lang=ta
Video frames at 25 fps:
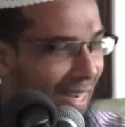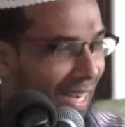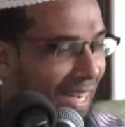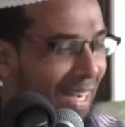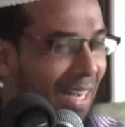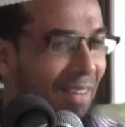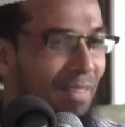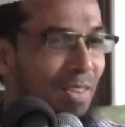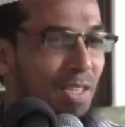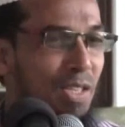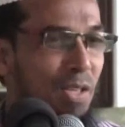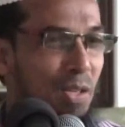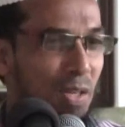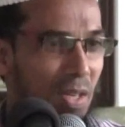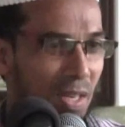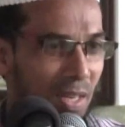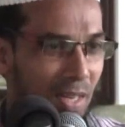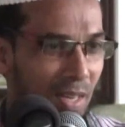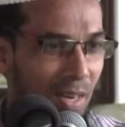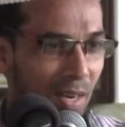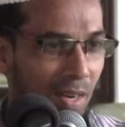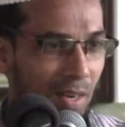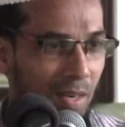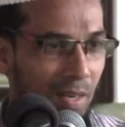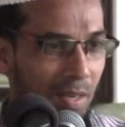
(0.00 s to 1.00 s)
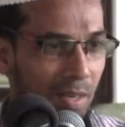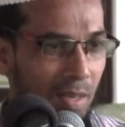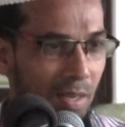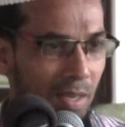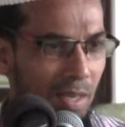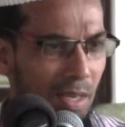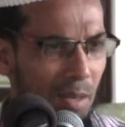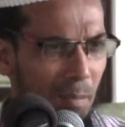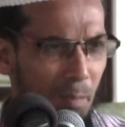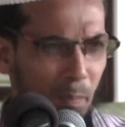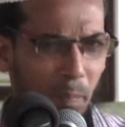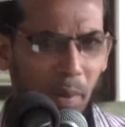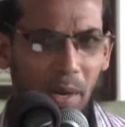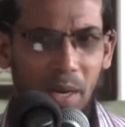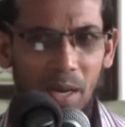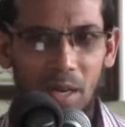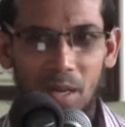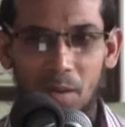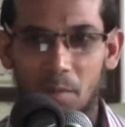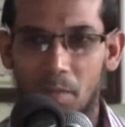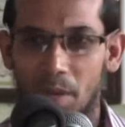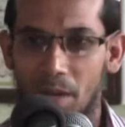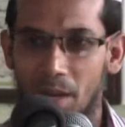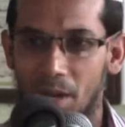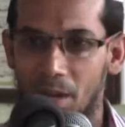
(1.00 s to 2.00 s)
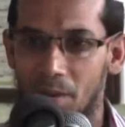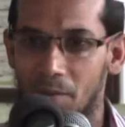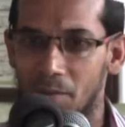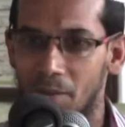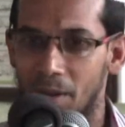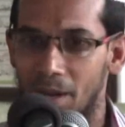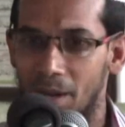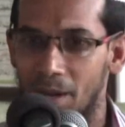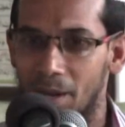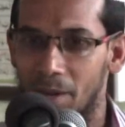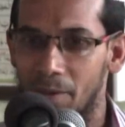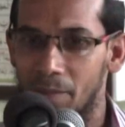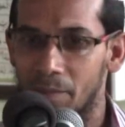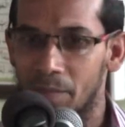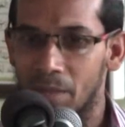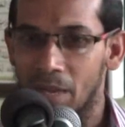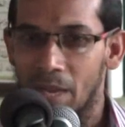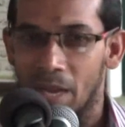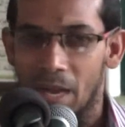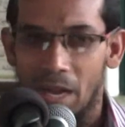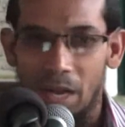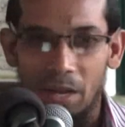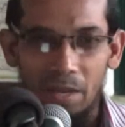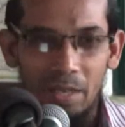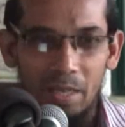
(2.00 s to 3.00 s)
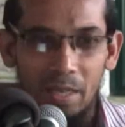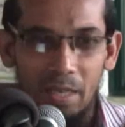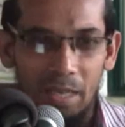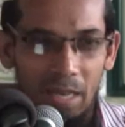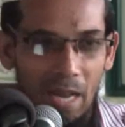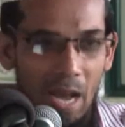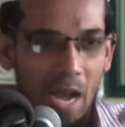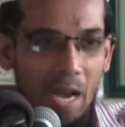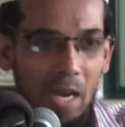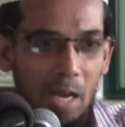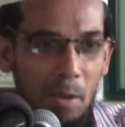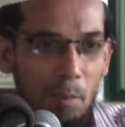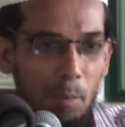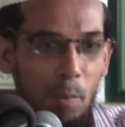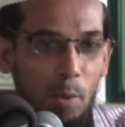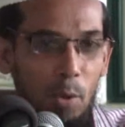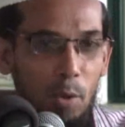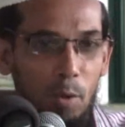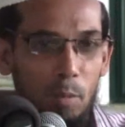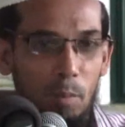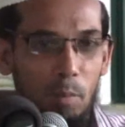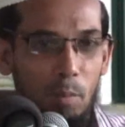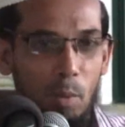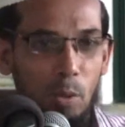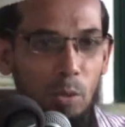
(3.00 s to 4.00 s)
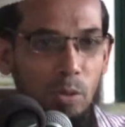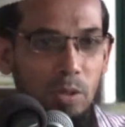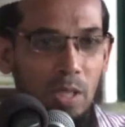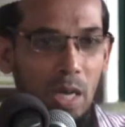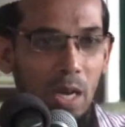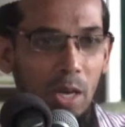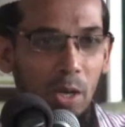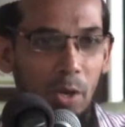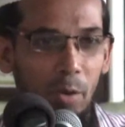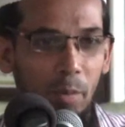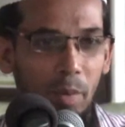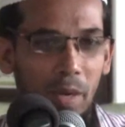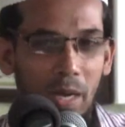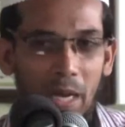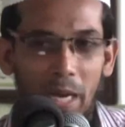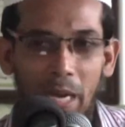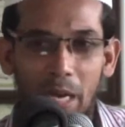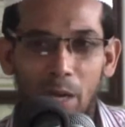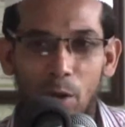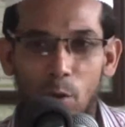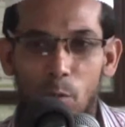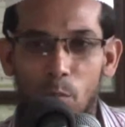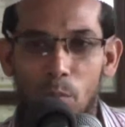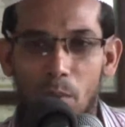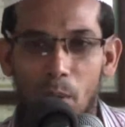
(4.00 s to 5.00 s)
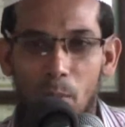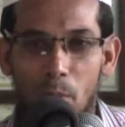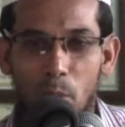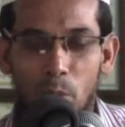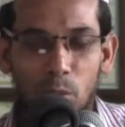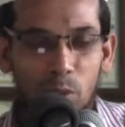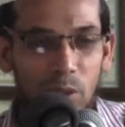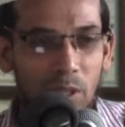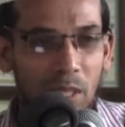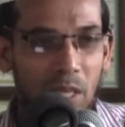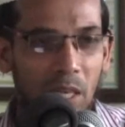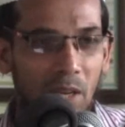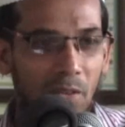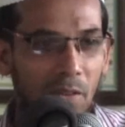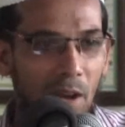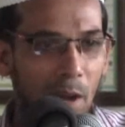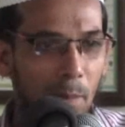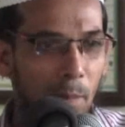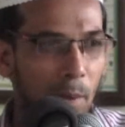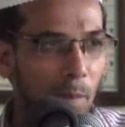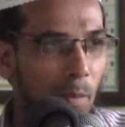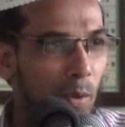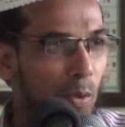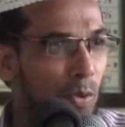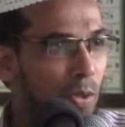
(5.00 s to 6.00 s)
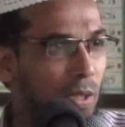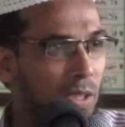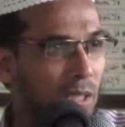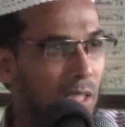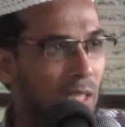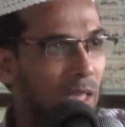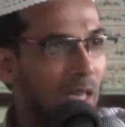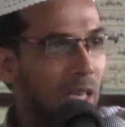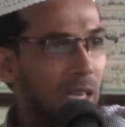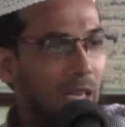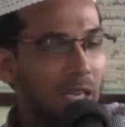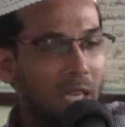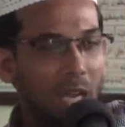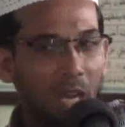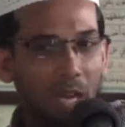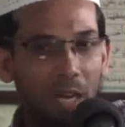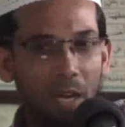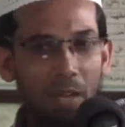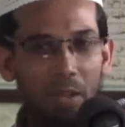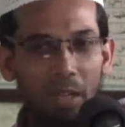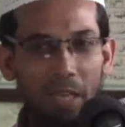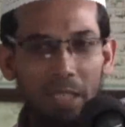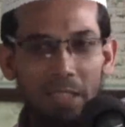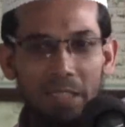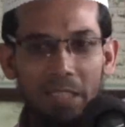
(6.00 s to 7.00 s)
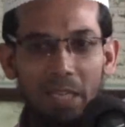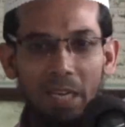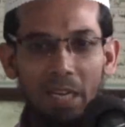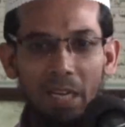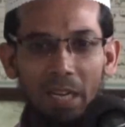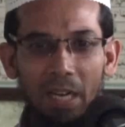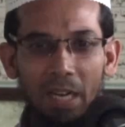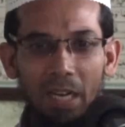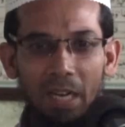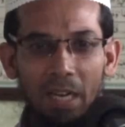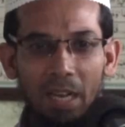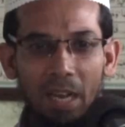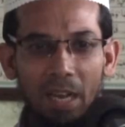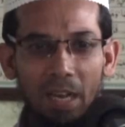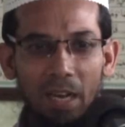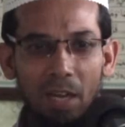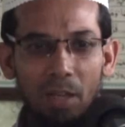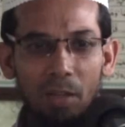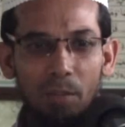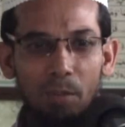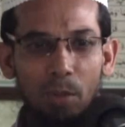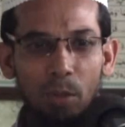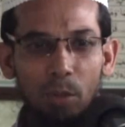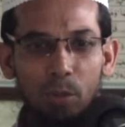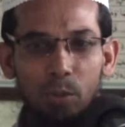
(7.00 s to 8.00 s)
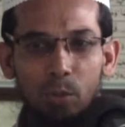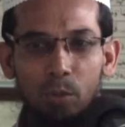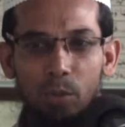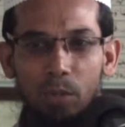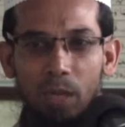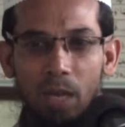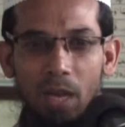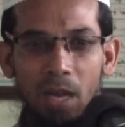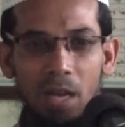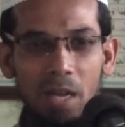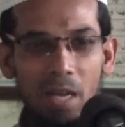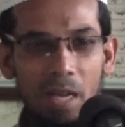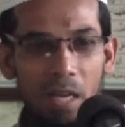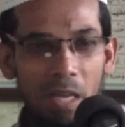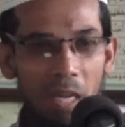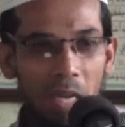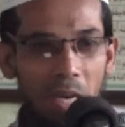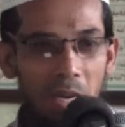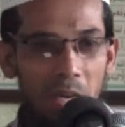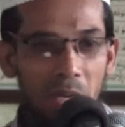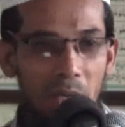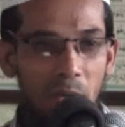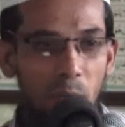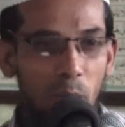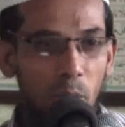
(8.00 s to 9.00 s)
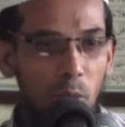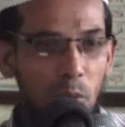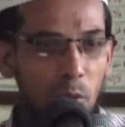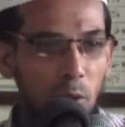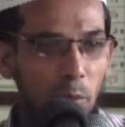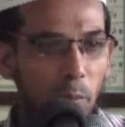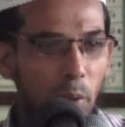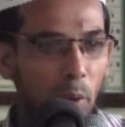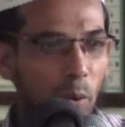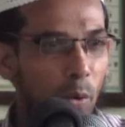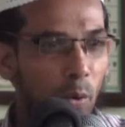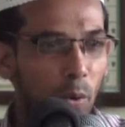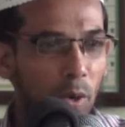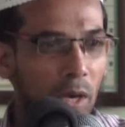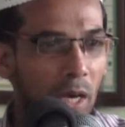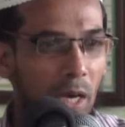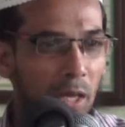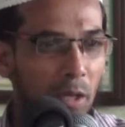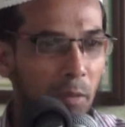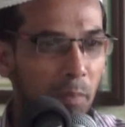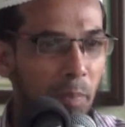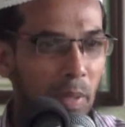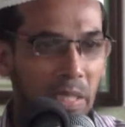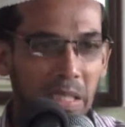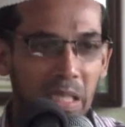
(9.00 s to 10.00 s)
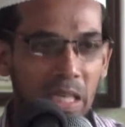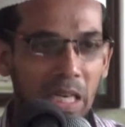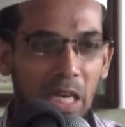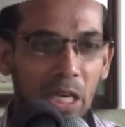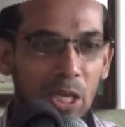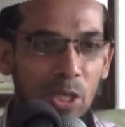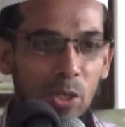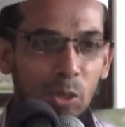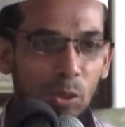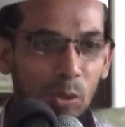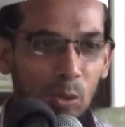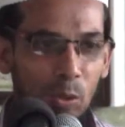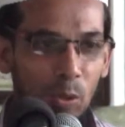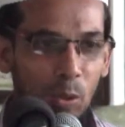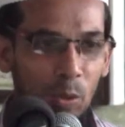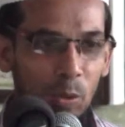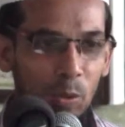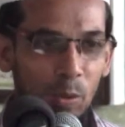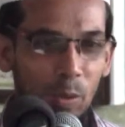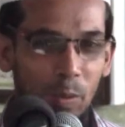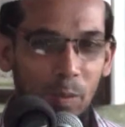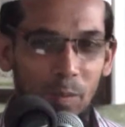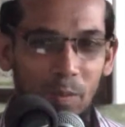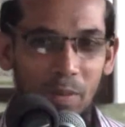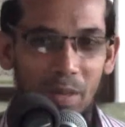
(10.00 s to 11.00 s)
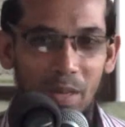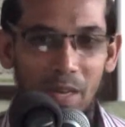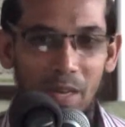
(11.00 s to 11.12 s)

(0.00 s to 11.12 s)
கையில் வச்சுட்டு இருக்கிறாங்க இப்போ எனக்கு மரணம் வரலாம் அங்கே நாங்கள் இப்போ ஒரு மௌத்தாகிறோம்டா என் உம்மா மௌத்து என் வாப்பா மௌத்து யாராவது ஆக்சிடெண்ட்டில் என் யாராவது மௌத்துண்டா எங்களுக்கு ஒன்றுமே ஓடாது பதறி அடிச்சுக்கொண்டு ஓடுவோம்